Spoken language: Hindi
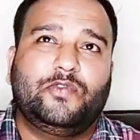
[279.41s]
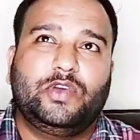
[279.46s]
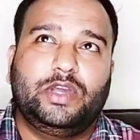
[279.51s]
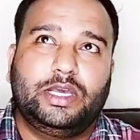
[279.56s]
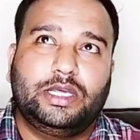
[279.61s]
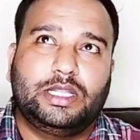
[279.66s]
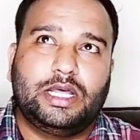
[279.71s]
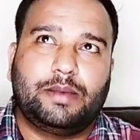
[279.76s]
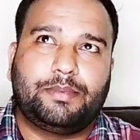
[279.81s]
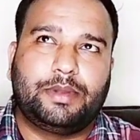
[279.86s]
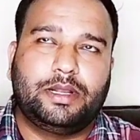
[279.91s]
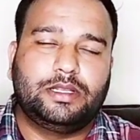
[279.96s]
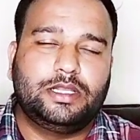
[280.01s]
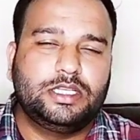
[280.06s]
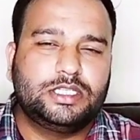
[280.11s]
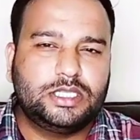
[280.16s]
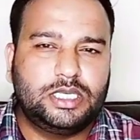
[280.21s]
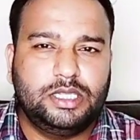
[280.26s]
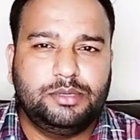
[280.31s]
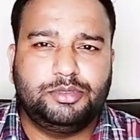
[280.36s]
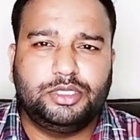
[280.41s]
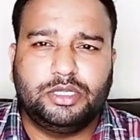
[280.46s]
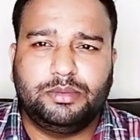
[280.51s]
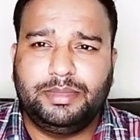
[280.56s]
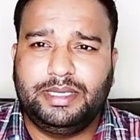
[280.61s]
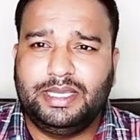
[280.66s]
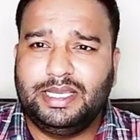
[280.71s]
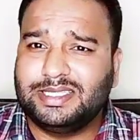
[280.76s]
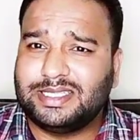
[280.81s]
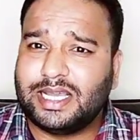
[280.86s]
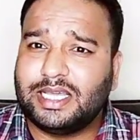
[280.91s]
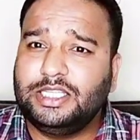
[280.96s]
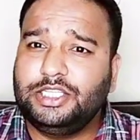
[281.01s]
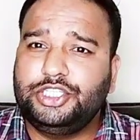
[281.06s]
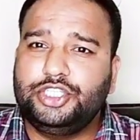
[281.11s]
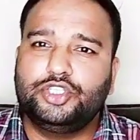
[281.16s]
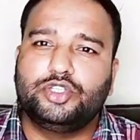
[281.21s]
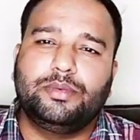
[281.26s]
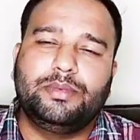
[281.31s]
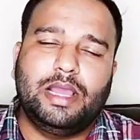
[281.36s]
फिर आपके डिस्क्रिप्शन में ये सारी
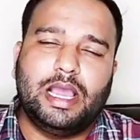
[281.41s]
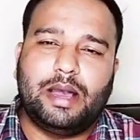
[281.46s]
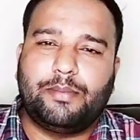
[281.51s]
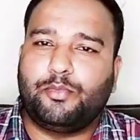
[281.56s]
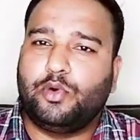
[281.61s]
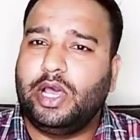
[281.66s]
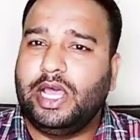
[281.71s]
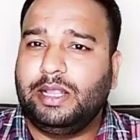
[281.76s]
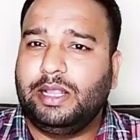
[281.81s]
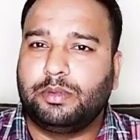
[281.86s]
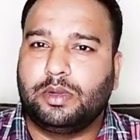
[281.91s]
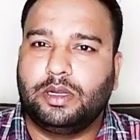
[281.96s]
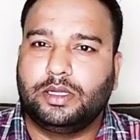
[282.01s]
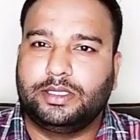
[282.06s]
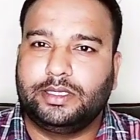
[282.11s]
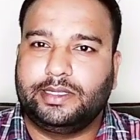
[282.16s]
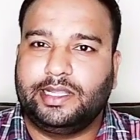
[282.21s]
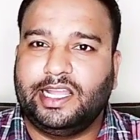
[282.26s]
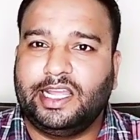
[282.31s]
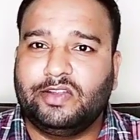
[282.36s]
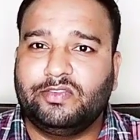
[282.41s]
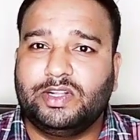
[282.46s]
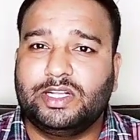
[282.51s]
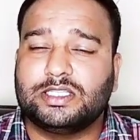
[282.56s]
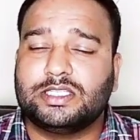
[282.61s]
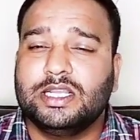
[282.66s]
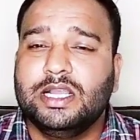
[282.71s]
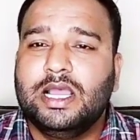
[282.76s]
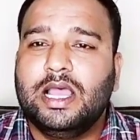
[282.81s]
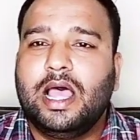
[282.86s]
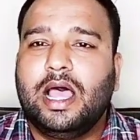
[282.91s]
चीज़ों में आपको हेल्प करता है ठीक है फ्रेंड्स